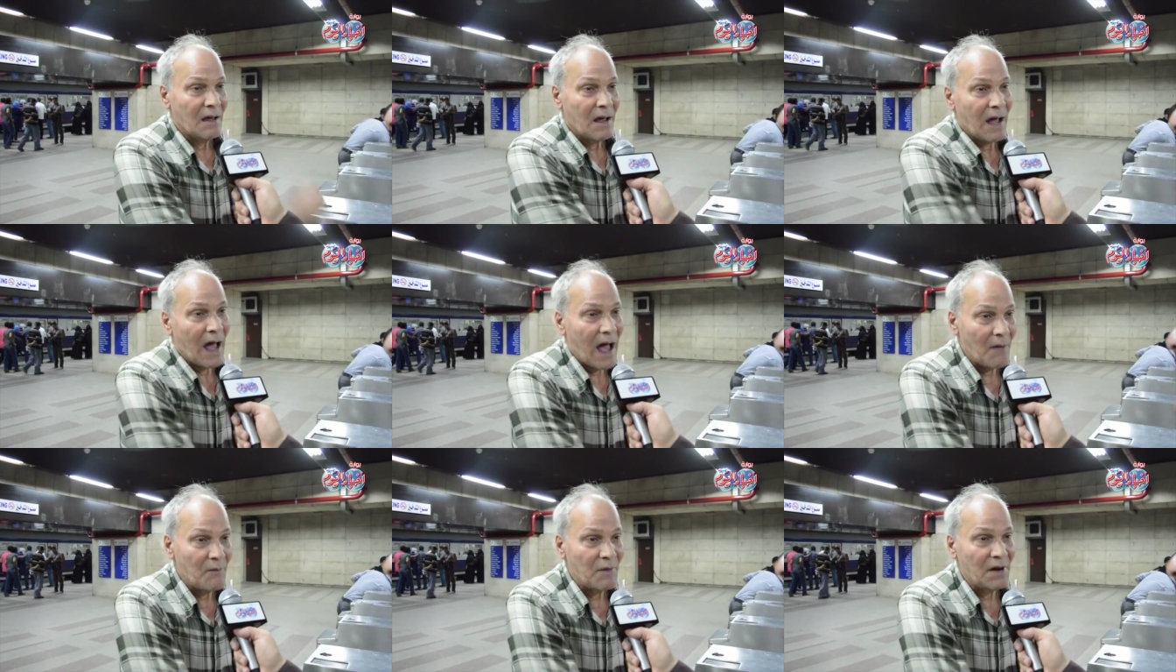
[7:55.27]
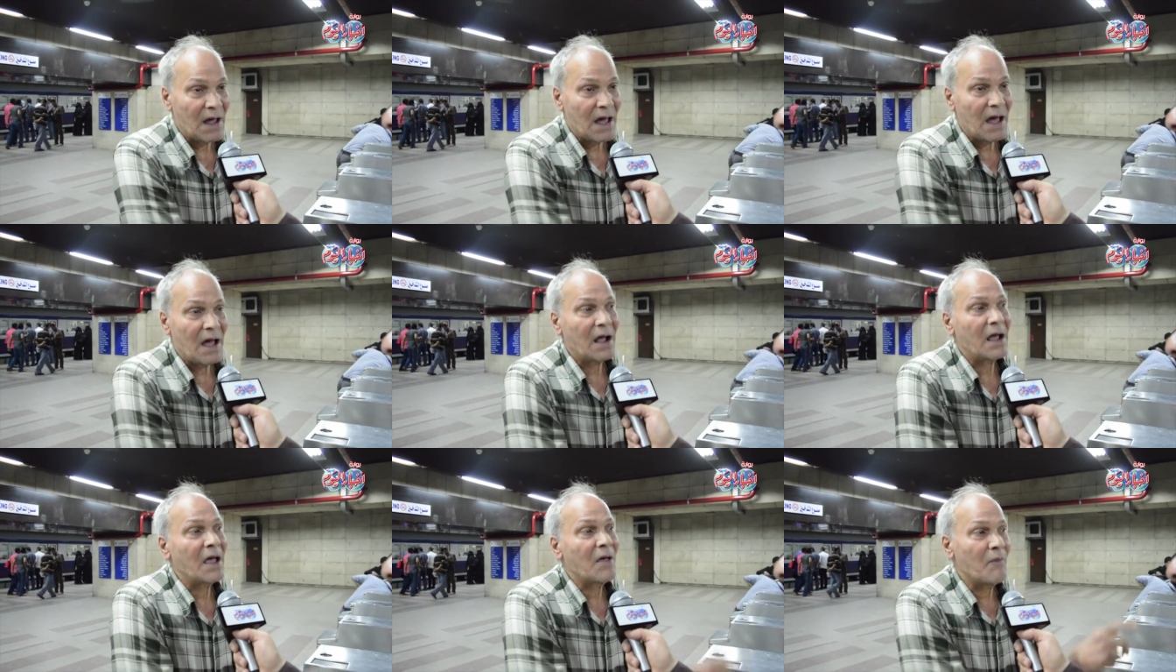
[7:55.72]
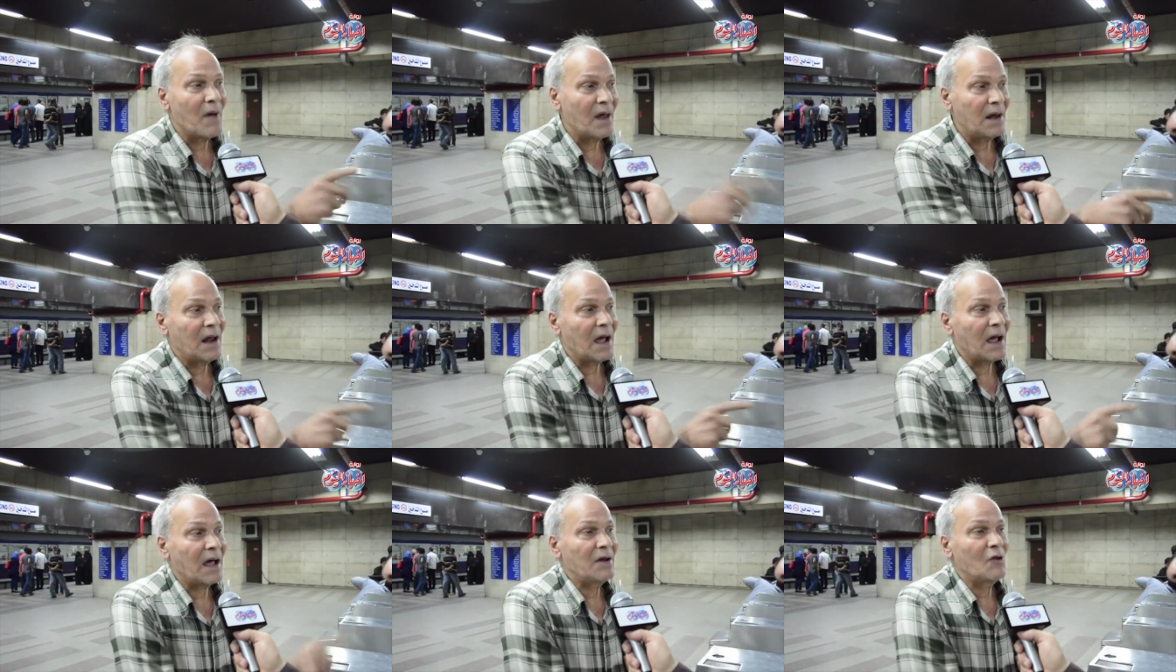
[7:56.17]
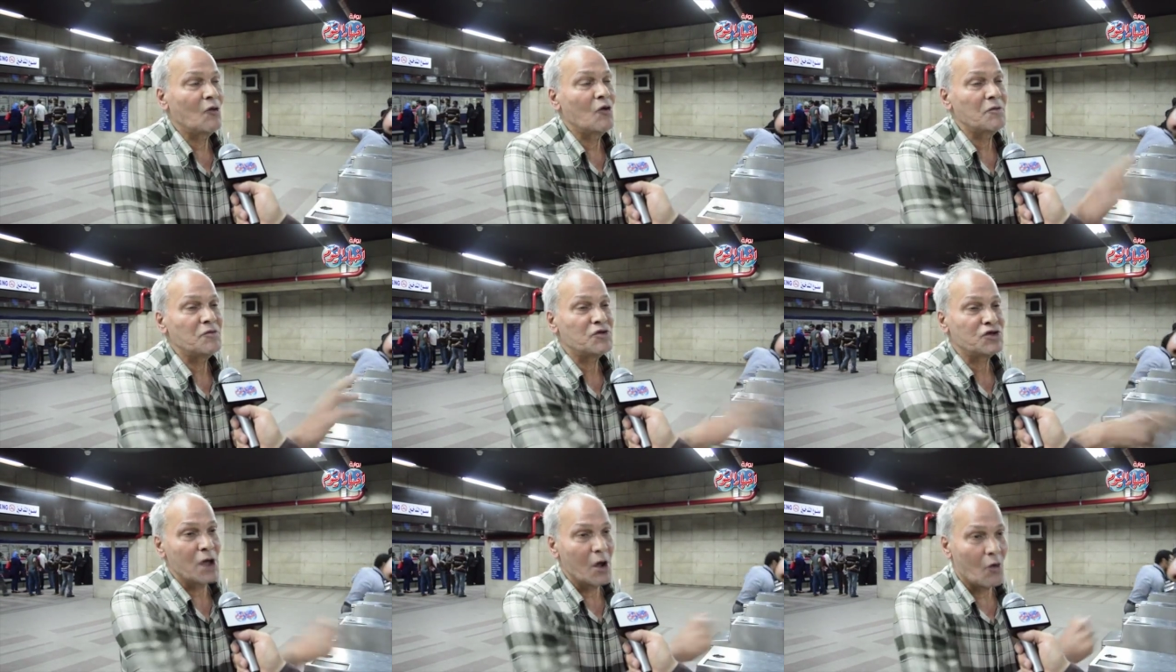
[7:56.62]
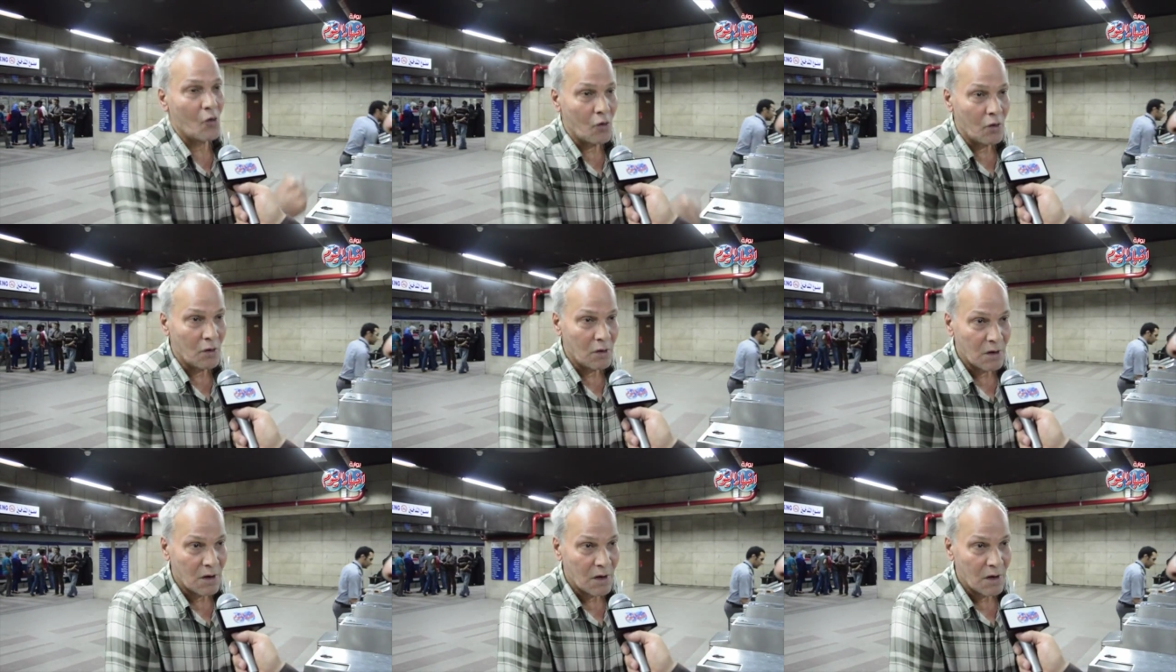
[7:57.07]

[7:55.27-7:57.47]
عامل حاجه يبلغ عليه ويمسكه